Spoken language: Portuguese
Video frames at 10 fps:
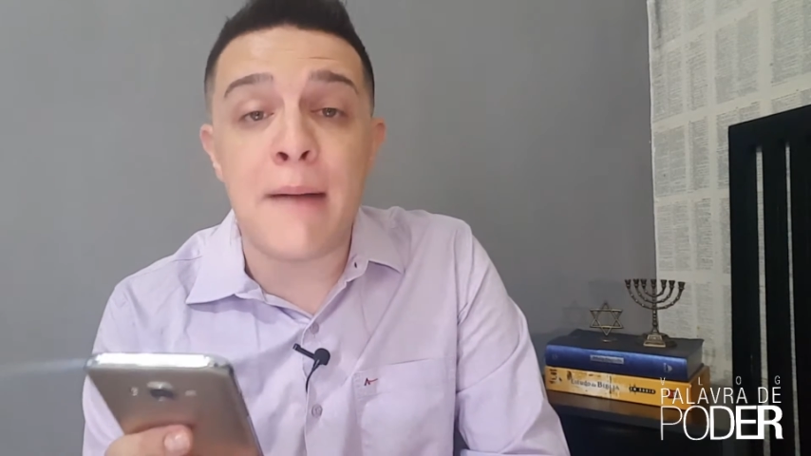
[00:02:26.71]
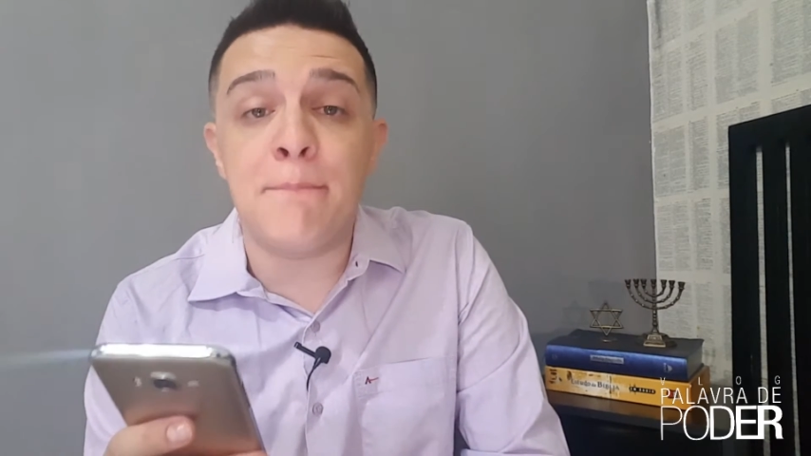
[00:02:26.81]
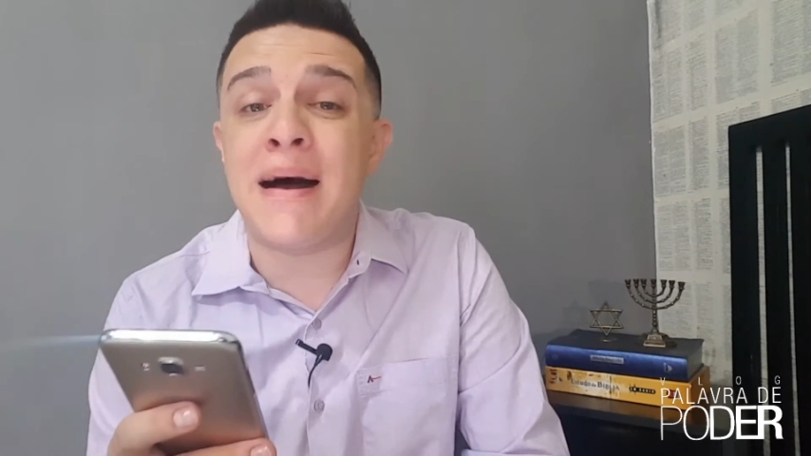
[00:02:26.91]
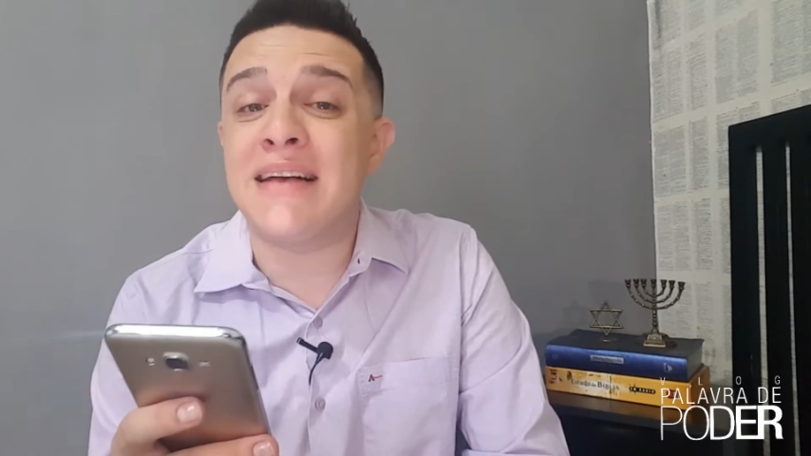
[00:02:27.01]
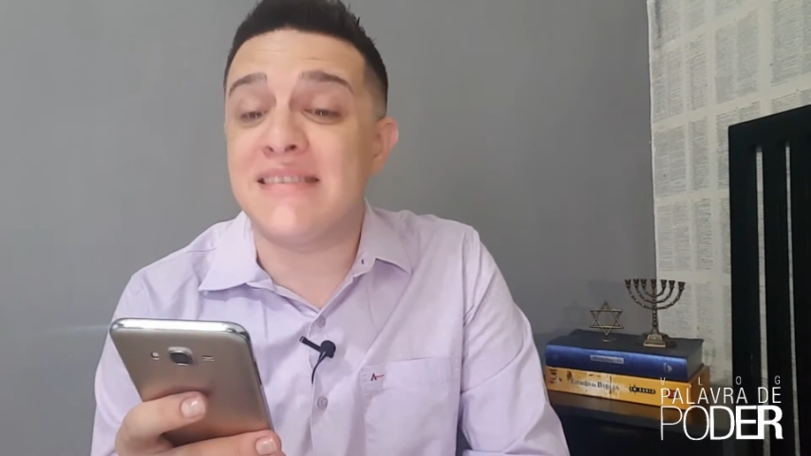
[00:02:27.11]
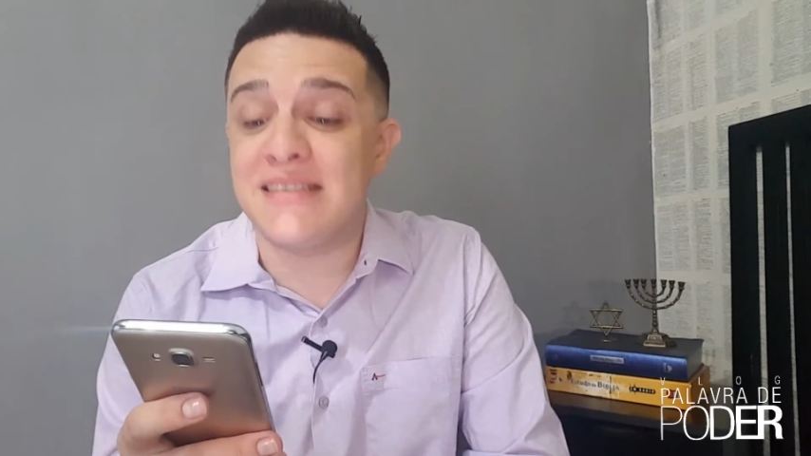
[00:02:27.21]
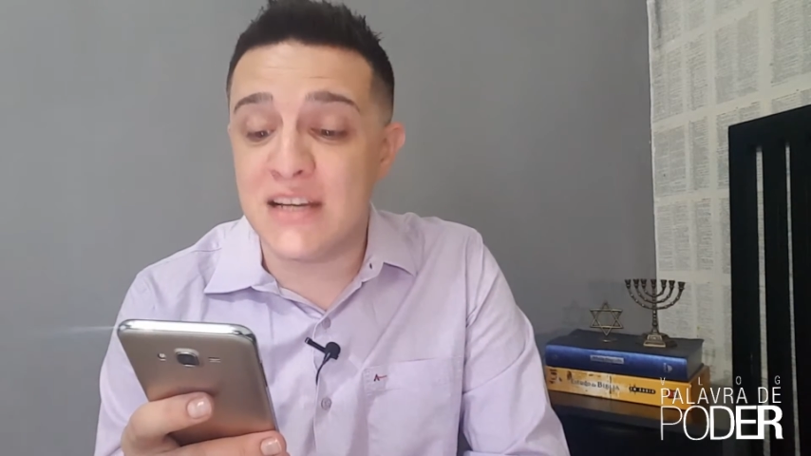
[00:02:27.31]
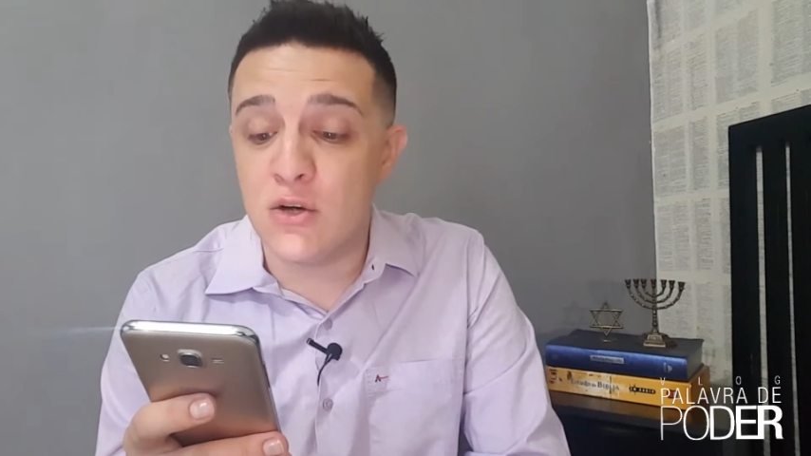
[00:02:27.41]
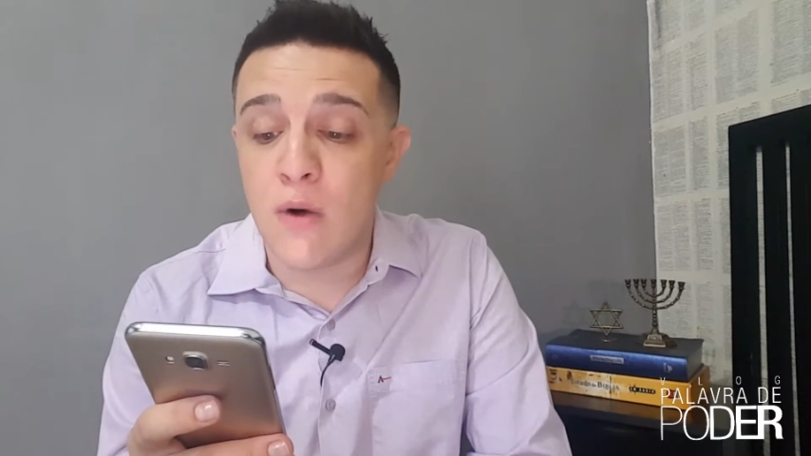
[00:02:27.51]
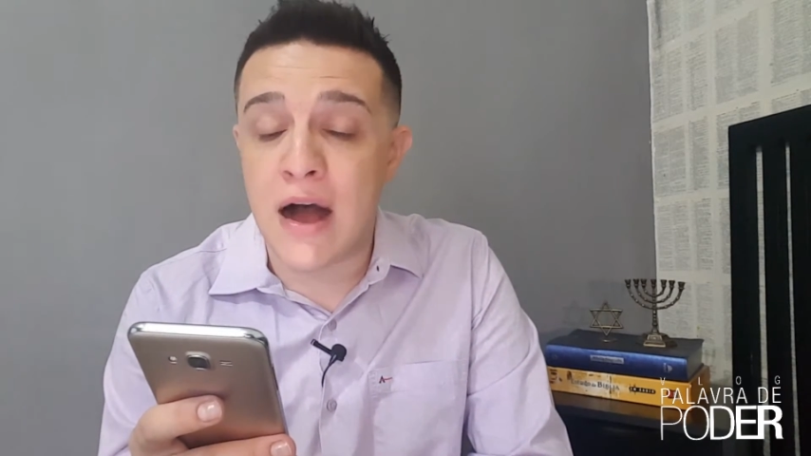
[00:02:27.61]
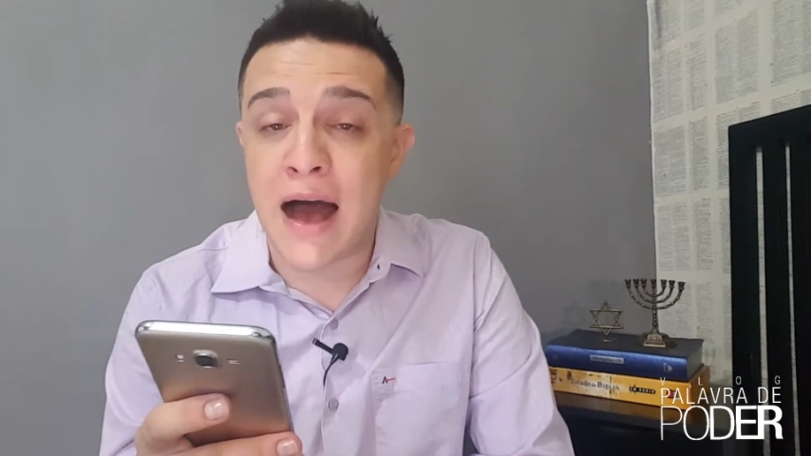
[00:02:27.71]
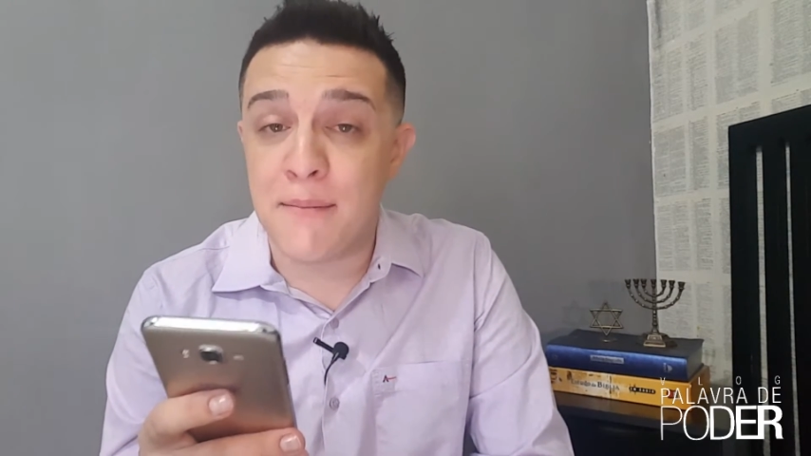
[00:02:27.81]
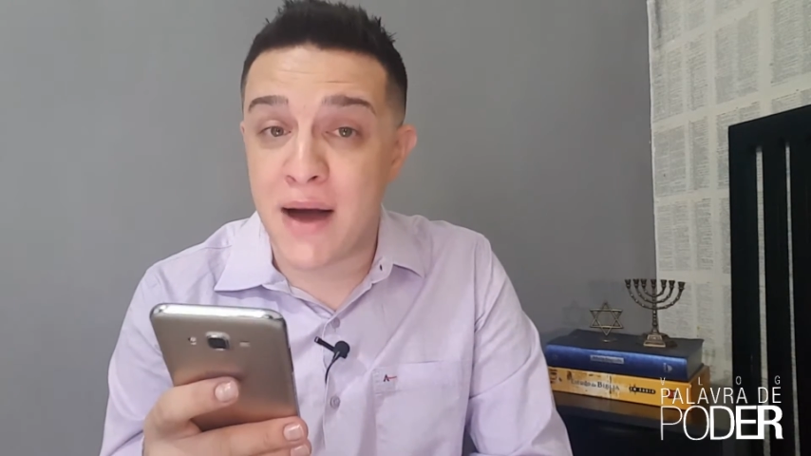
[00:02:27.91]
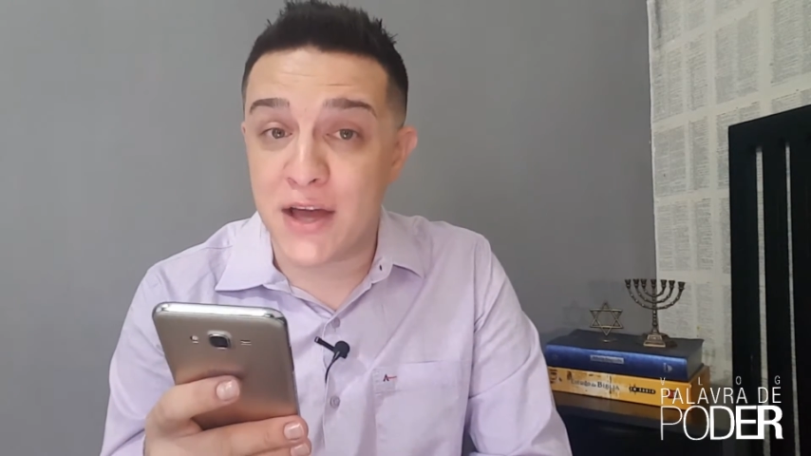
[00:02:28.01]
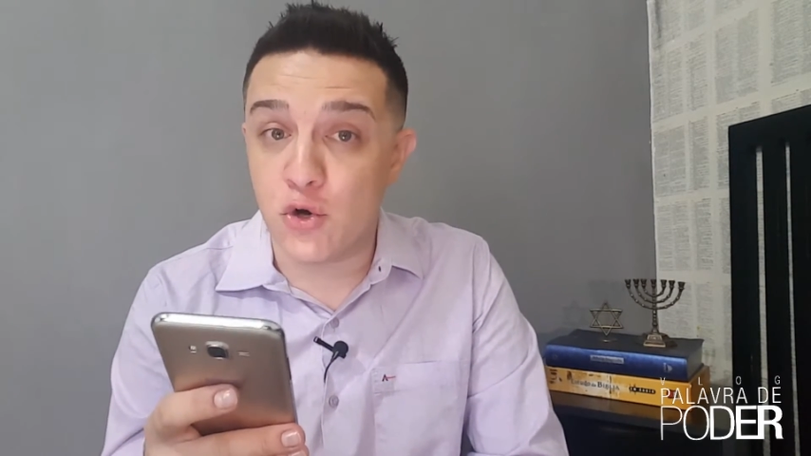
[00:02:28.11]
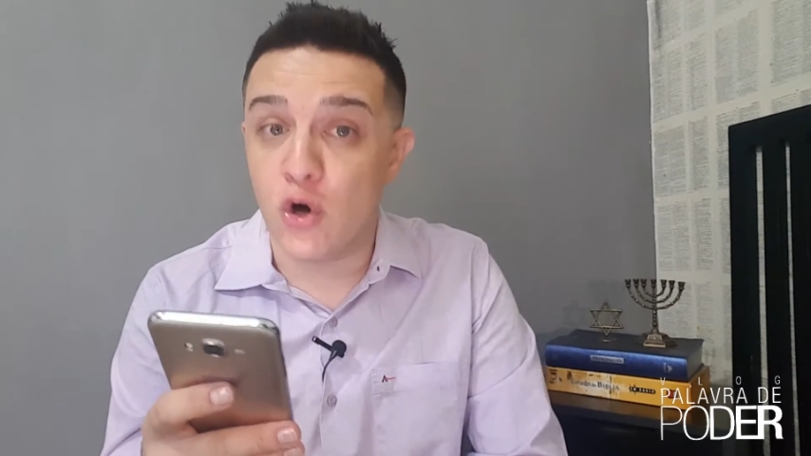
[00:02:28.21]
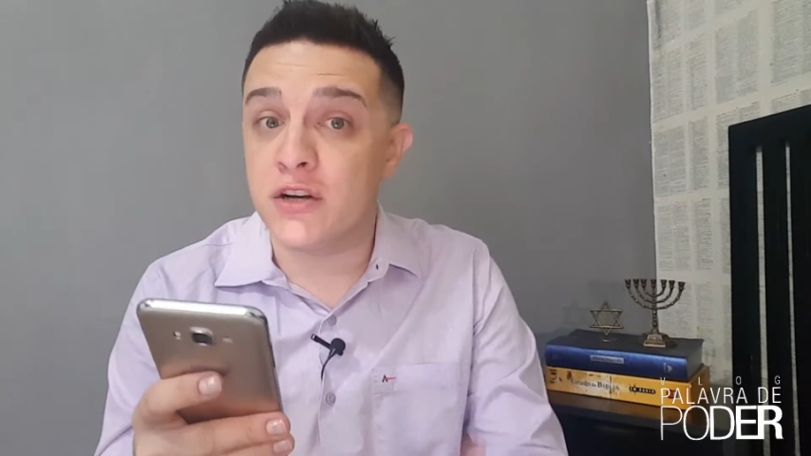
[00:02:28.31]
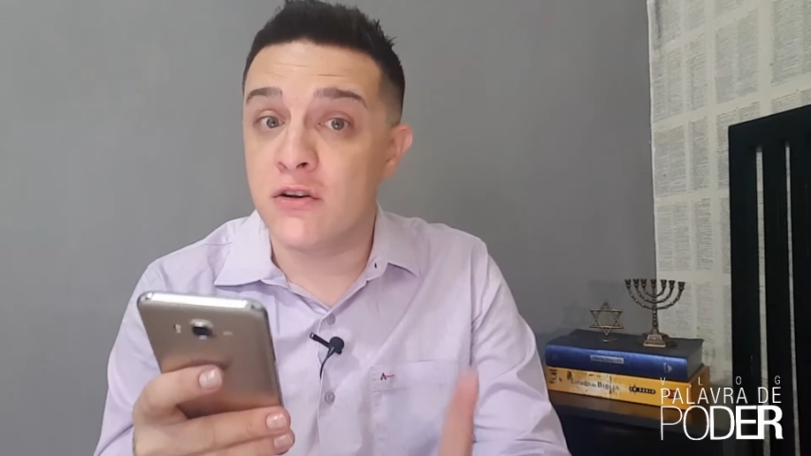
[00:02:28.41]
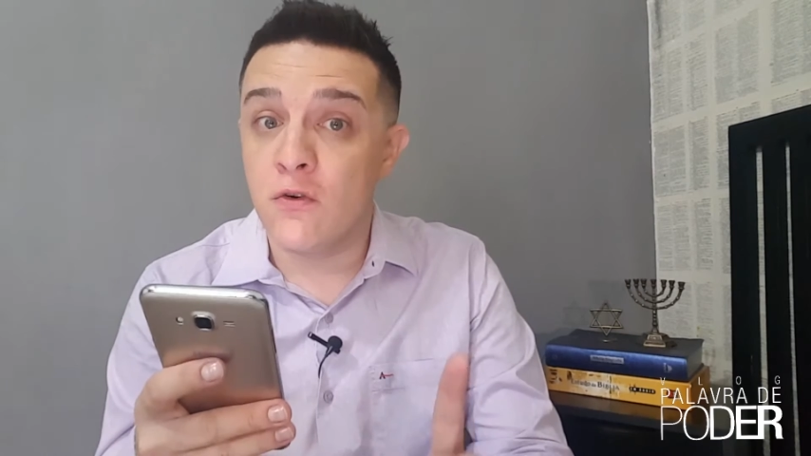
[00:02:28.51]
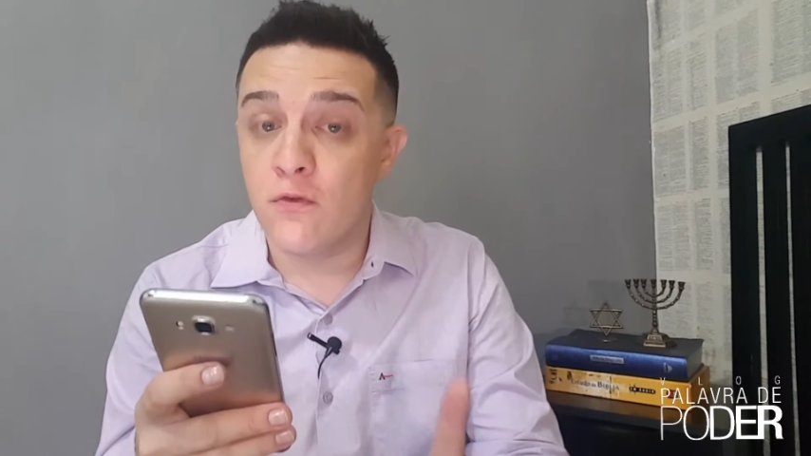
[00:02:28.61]
apazigua a
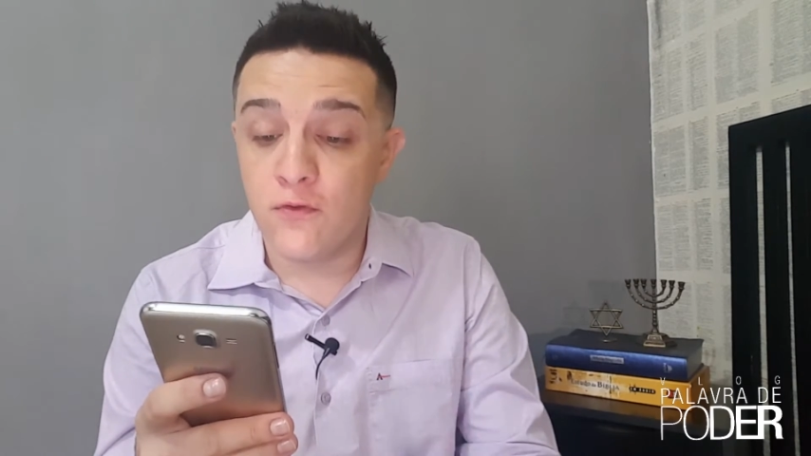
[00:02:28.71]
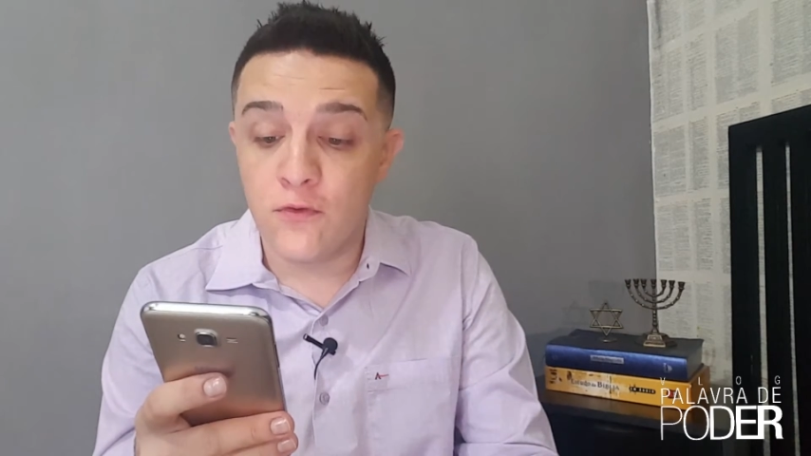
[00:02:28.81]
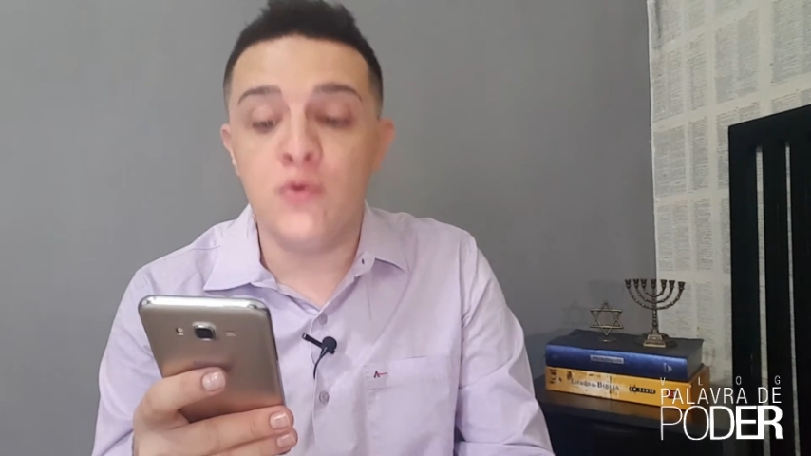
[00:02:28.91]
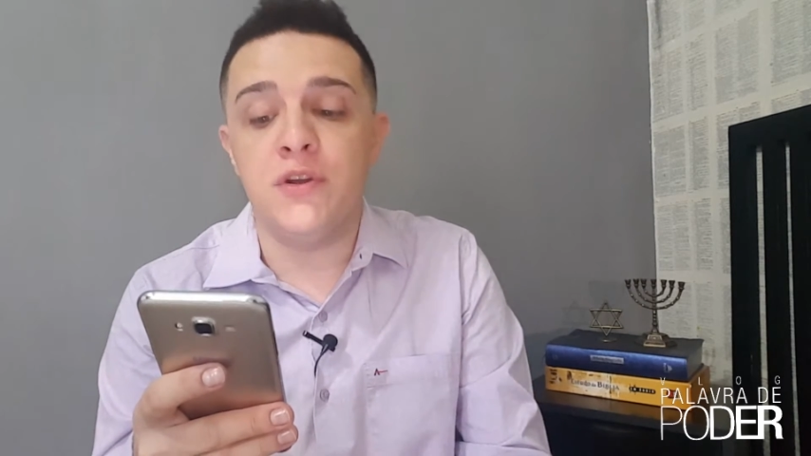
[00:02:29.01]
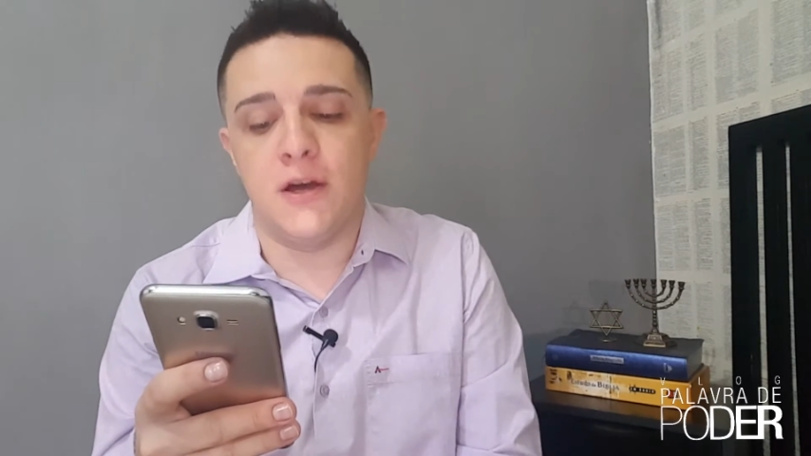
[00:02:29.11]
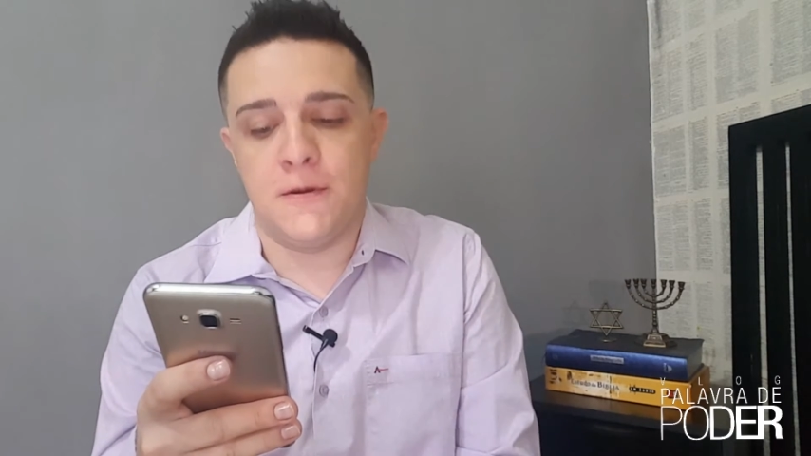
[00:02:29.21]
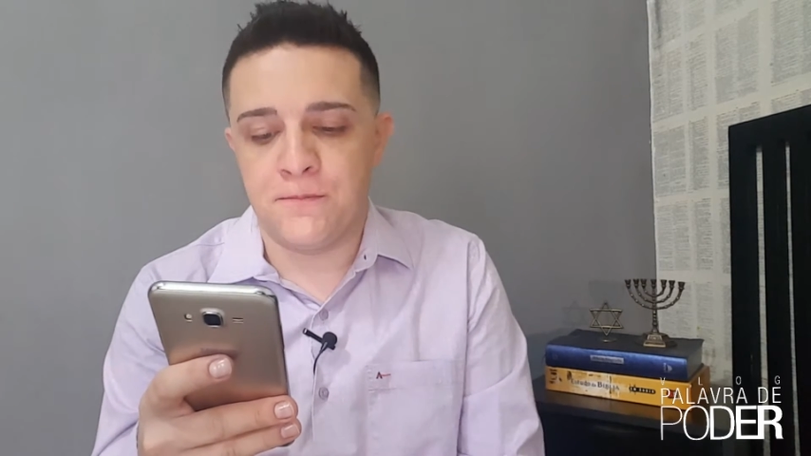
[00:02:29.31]
maior fúria.